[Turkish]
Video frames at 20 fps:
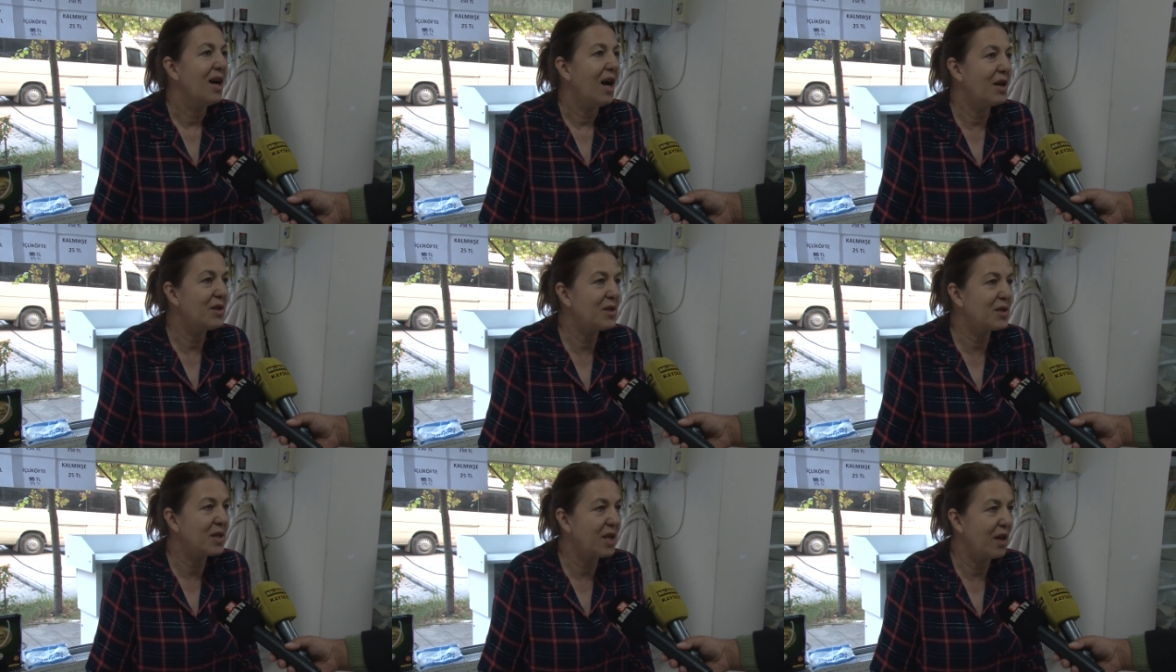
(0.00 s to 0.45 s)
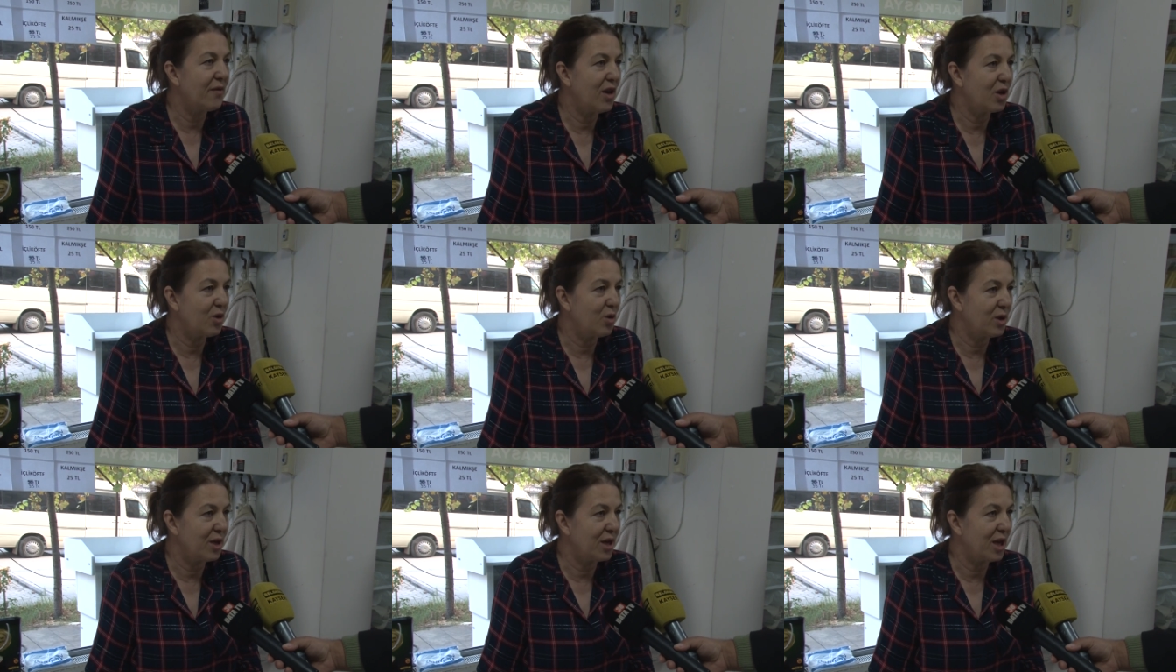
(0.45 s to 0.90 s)

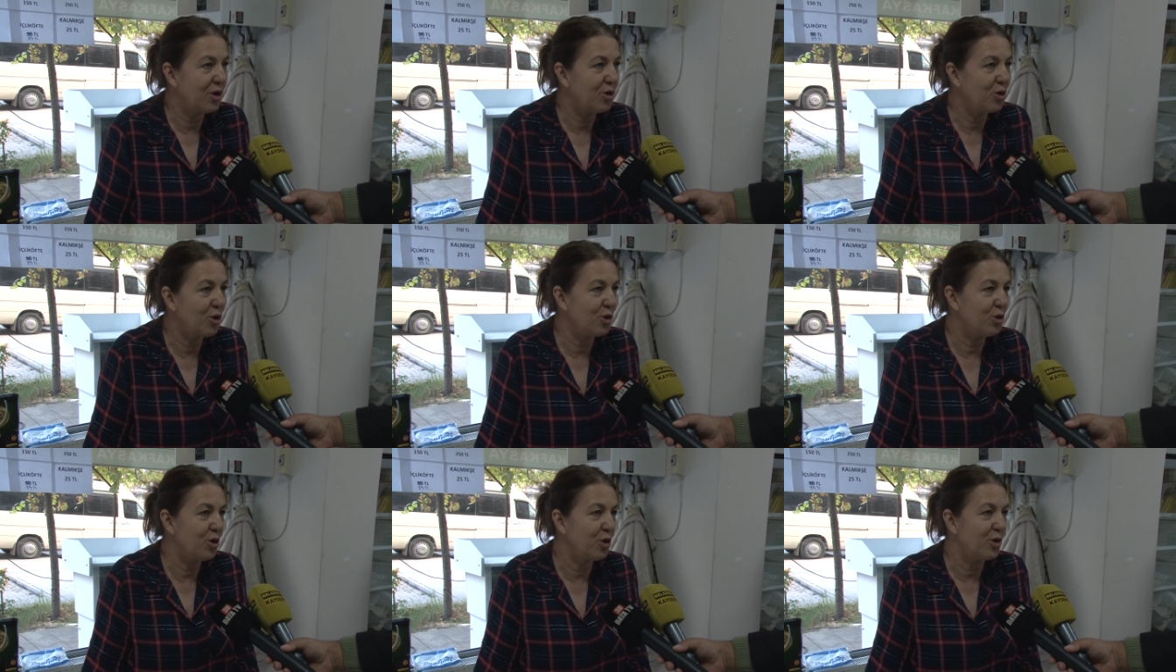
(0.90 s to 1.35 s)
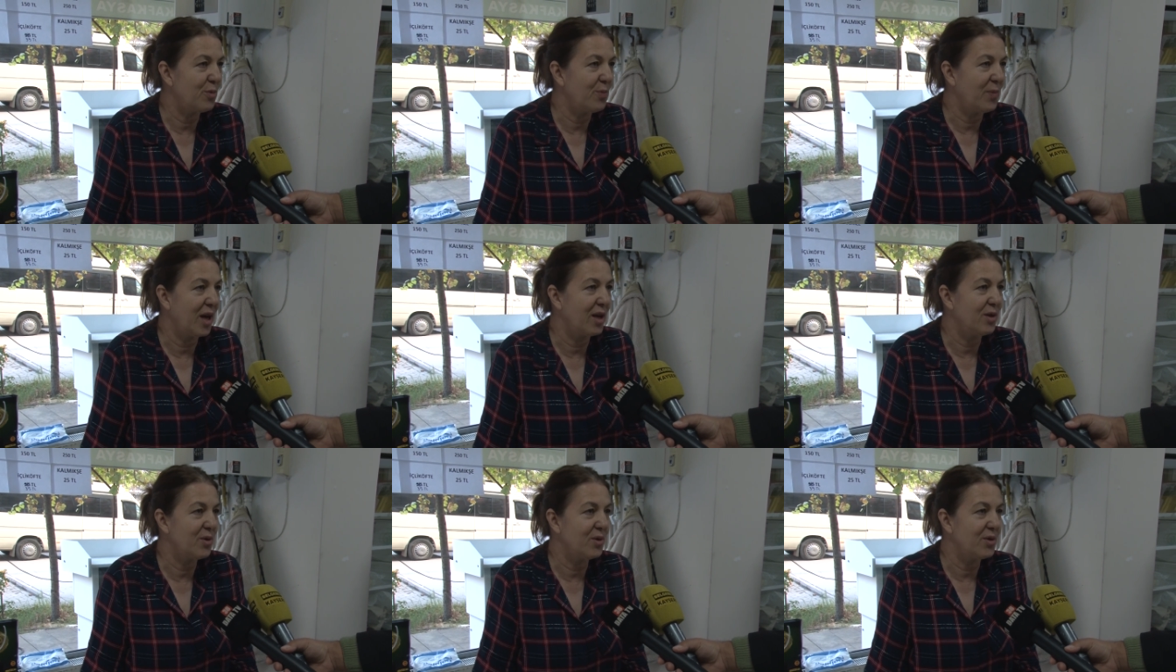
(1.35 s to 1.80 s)
hayırsever olarak görüyorum
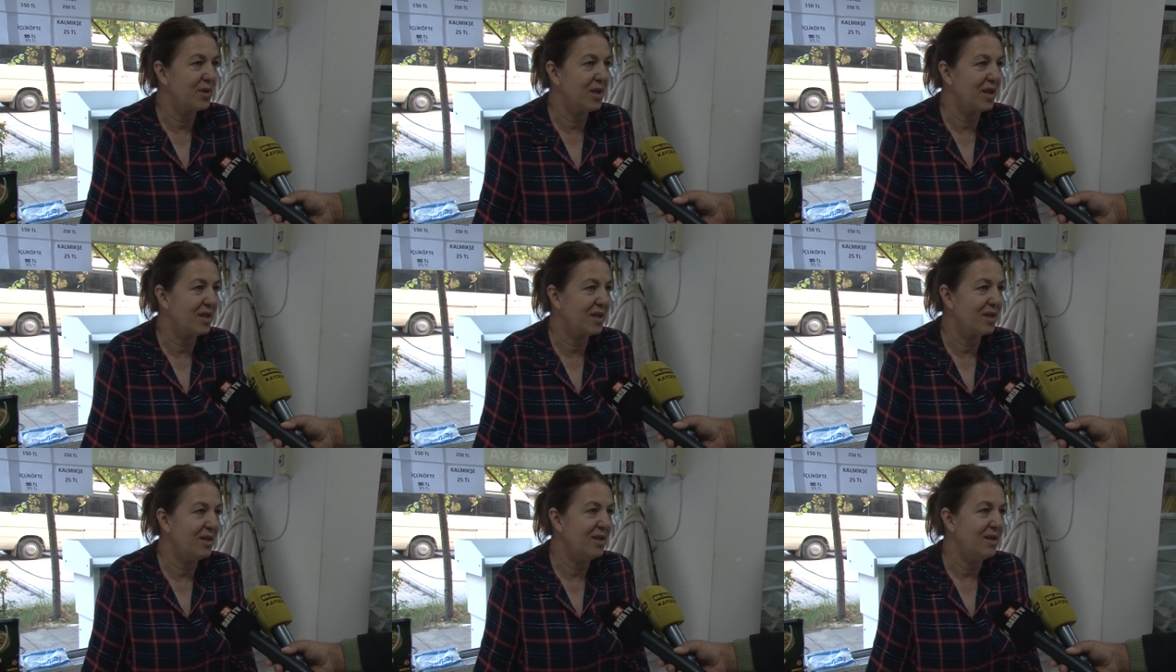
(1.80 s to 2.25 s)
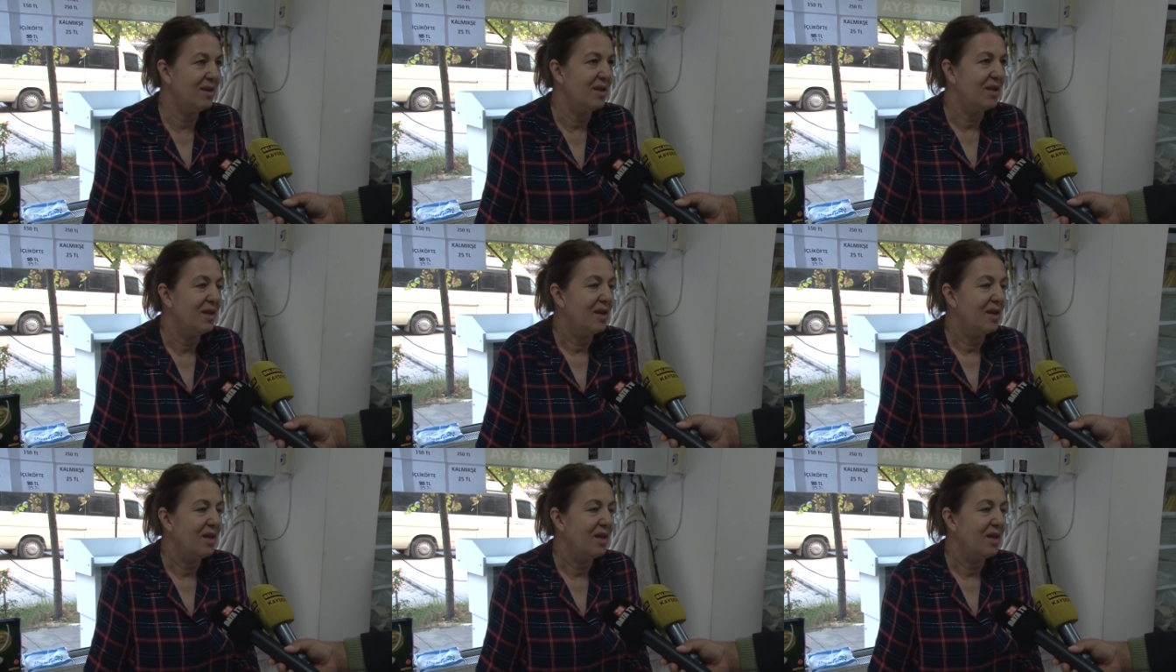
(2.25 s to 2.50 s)
ben onları.